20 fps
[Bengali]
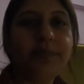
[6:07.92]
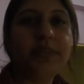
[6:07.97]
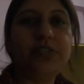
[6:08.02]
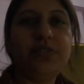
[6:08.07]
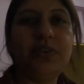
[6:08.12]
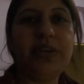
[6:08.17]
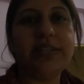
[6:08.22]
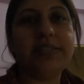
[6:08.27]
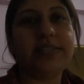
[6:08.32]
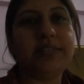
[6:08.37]

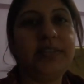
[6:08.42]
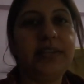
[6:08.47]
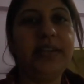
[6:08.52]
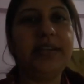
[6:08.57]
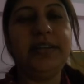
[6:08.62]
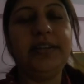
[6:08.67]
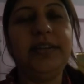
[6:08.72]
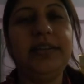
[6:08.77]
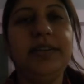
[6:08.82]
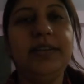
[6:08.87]
ড্রেস
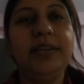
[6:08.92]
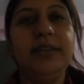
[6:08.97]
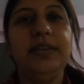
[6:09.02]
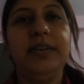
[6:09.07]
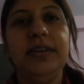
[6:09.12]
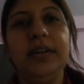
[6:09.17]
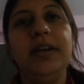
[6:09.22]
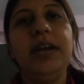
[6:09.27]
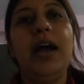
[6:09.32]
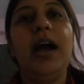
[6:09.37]
নিলেন
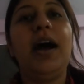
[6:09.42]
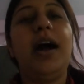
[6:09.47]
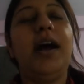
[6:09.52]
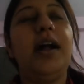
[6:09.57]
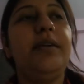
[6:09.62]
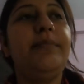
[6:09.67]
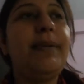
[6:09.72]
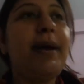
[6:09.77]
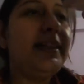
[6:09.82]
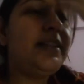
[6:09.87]

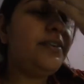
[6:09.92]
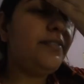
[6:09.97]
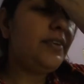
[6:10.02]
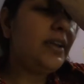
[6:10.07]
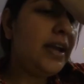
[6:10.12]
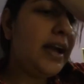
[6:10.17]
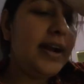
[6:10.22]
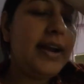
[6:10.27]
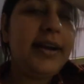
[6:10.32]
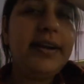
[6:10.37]
আর বাই দ্য ওয়ে
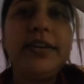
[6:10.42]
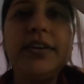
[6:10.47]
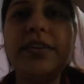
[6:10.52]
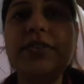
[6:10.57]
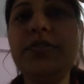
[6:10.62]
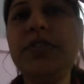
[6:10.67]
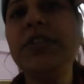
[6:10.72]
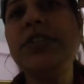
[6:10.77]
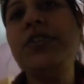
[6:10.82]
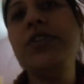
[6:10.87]
আর একটা
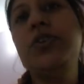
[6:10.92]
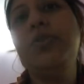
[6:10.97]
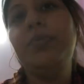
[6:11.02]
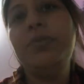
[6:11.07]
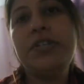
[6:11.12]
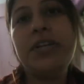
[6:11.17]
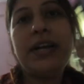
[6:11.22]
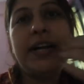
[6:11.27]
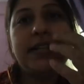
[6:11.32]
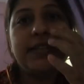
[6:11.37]
হচ্ছে যে
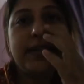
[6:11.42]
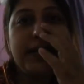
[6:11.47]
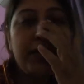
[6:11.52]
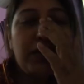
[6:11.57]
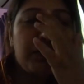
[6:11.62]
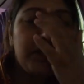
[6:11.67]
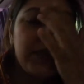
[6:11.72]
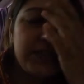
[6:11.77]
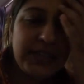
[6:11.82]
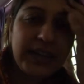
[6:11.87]
অভিষেক আজকে
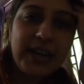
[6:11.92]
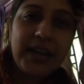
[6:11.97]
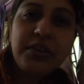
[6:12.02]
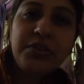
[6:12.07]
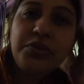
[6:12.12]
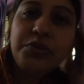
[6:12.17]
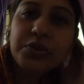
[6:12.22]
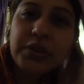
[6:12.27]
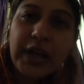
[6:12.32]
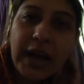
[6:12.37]
অফিস থেকে
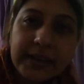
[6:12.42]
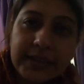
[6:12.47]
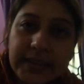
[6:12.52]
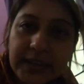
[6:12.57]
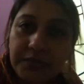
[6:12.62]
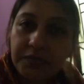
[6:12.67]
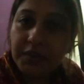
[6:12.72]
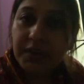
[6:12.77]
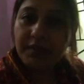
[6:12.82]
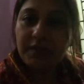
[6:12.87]
একটু
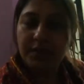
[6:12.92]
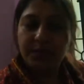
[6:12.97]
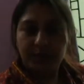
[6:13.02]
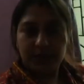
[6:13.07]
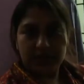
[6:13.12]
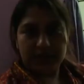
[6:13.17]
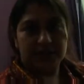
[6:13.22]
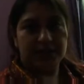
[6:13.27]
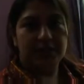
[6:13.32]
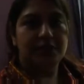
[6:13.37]
তাড়াতাড়ি ফিরবে
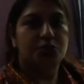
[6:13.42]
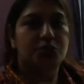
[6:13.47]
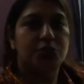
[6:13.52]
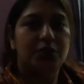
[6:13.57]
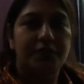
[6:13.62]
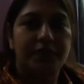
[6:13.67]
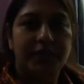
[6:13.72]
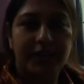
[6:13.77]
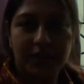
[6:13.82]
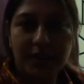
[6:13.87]
বলেছে
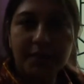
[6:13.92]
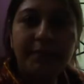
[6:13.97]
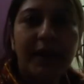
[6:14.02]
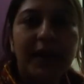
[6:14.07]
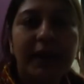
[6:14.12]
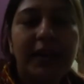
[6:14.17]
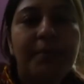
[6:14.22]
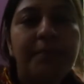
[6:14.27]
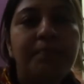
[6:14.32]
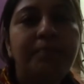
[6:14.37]
যদি ফিরতে
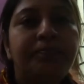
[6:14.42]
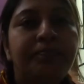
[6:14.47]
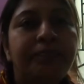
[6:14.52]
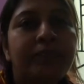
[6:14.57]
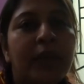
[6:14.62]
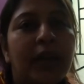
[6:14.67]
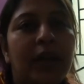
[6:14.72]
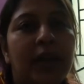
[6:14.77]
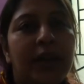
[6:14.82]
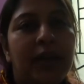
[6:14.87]
পারে
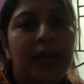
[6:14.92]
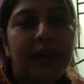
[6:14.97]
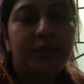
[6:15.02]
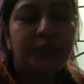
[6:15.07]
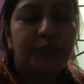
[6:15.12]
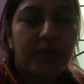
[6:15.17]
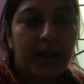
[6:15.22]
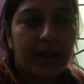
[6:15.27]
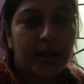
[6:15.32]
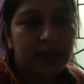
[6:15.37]

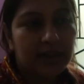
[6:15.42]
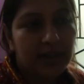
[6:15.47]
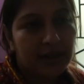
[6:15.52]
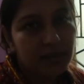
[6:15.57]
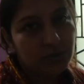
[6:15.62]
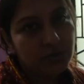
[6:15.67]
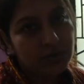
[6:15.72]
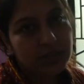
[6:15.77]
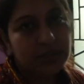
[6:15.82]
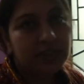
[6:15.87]
একটু আগে
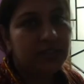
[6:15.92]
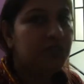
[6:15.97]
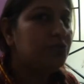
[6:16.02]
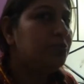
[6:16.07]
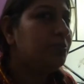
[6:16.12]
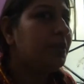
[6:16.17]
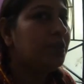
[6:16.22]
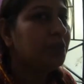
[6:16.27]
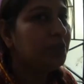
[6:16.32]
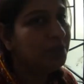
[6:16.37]
তাহলে ওর সাথে একটু
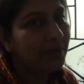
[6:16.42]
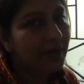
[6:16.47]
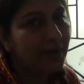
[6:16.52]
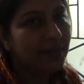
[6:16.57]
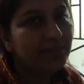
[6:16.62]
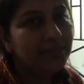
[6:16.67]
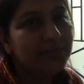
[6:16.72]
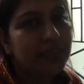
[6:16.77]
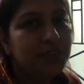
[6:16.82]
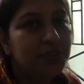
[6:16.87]
বেরোতে পারি
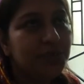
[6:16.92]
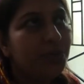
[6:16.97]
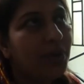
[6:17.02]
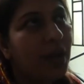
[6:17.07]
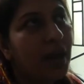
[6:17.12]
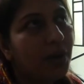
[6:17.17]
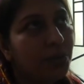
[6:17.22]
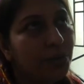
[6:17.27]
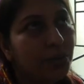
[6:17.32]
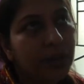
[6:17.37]
একটু
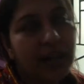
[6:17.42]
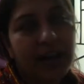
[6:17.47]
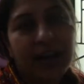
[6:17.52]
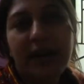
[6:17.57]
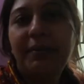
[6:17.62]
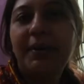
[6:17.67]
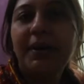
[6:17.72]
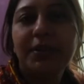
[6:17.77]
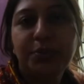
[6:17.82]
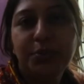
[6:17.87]
ঠাকুর দেখা
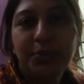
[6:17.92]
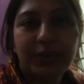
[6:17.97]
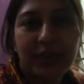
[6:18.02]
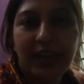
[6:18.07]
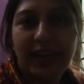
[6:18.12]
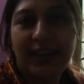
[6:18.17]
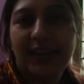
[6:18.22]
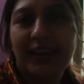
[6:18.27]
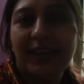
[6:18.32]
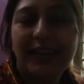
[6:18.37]
মানে দূর
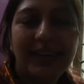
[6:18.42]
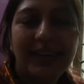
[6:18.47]
থেকে